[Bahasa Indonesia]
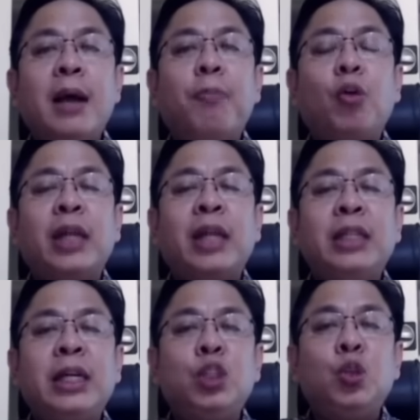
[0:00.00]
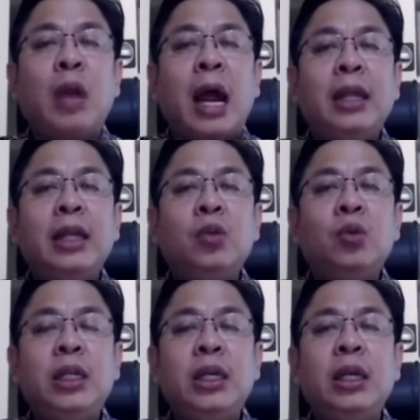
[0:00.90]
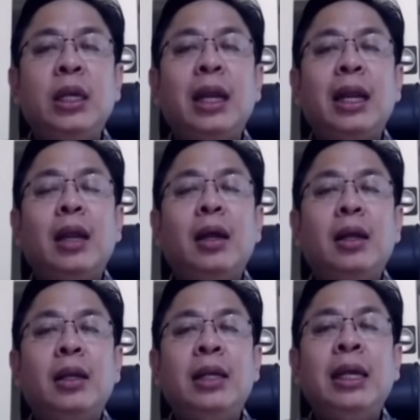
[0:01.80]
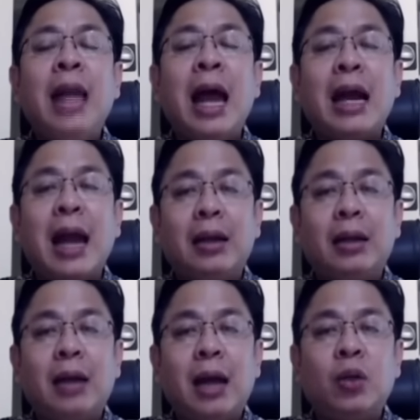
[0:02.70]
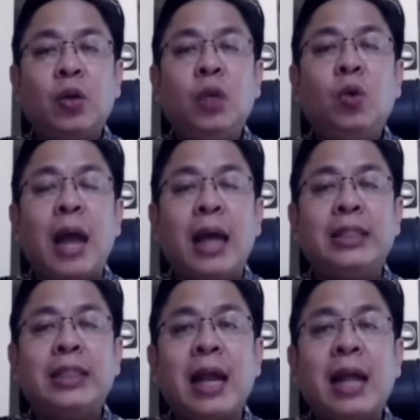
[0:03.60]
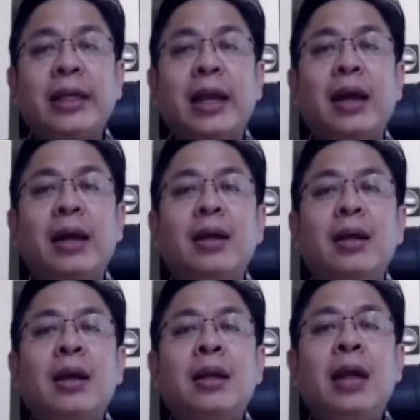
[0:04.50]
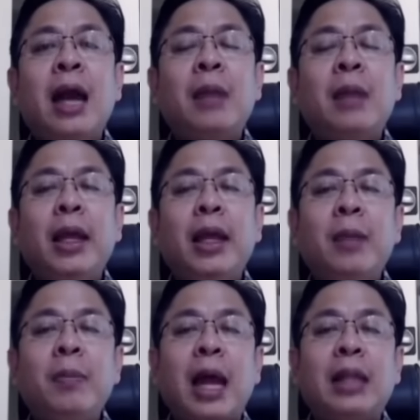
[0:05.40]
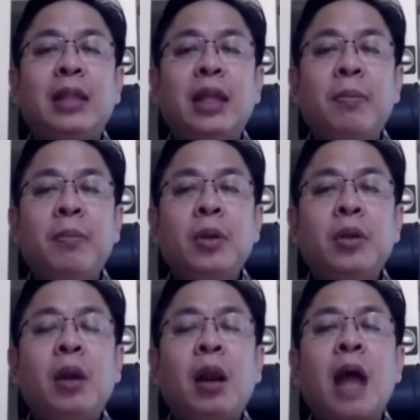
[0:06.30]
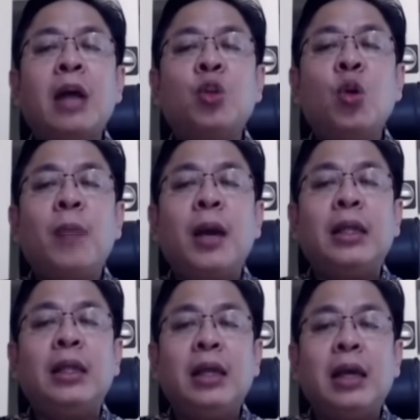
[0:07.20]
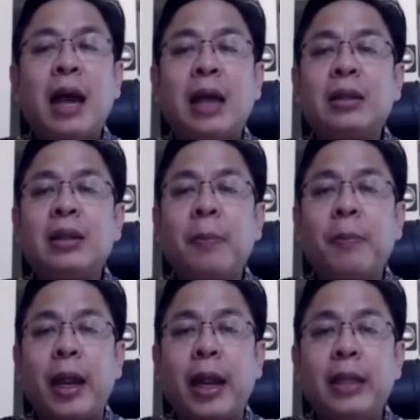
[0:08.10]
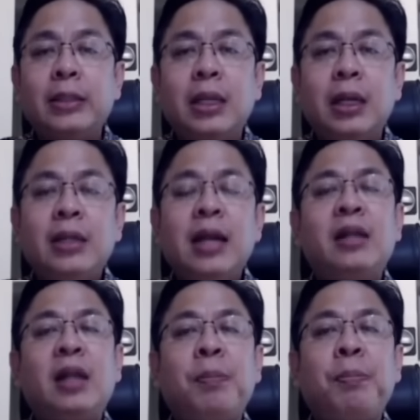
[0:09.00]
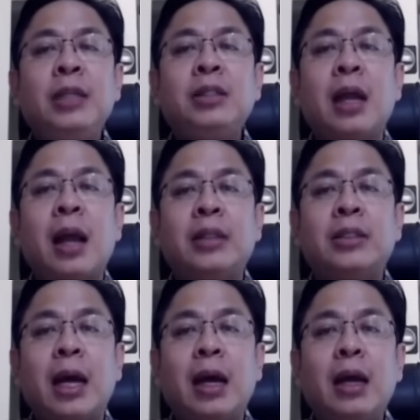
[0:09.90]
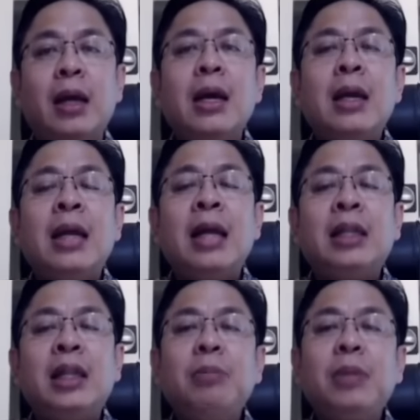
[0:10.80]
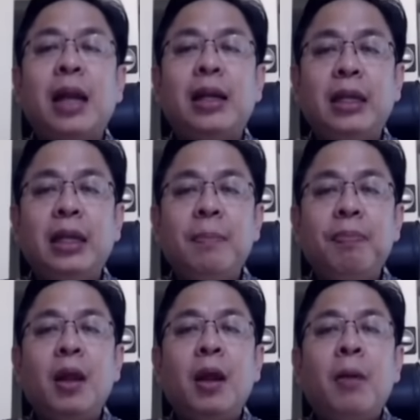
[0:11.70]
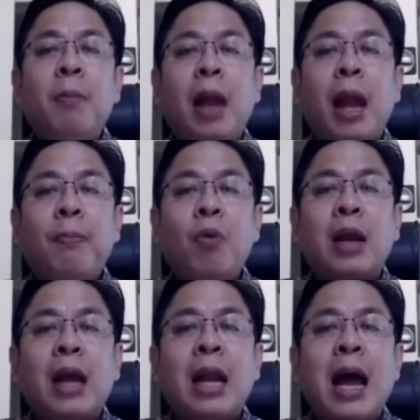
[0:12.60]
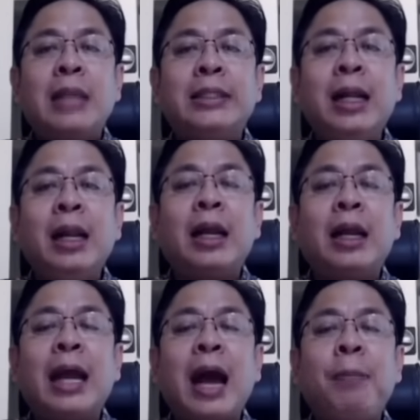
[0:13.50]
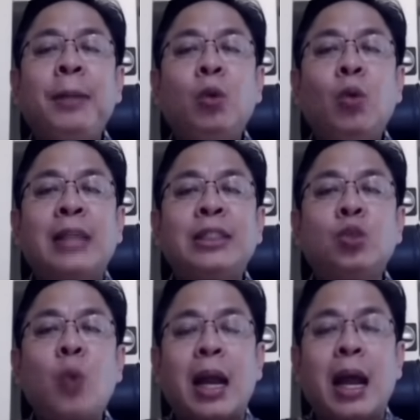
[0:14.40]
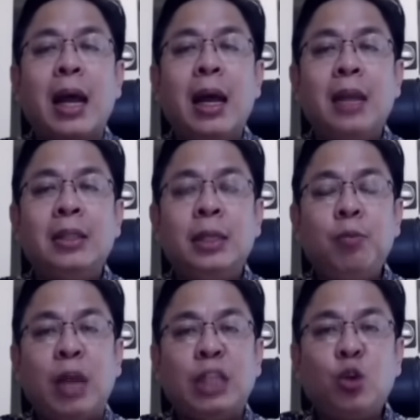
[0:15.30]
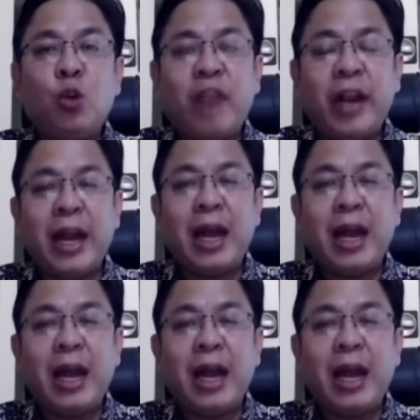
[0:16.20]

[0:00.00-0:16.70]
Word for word: potensi kecurangan itu di, dihilangkan atau dikurangi. Caranya dengan mengirimkan tim langsung pada tingkat TPS yang terpilih secara acak dan tim tadi melaporkan hasil rekapitulasi suara. Jadi bukan survei ya,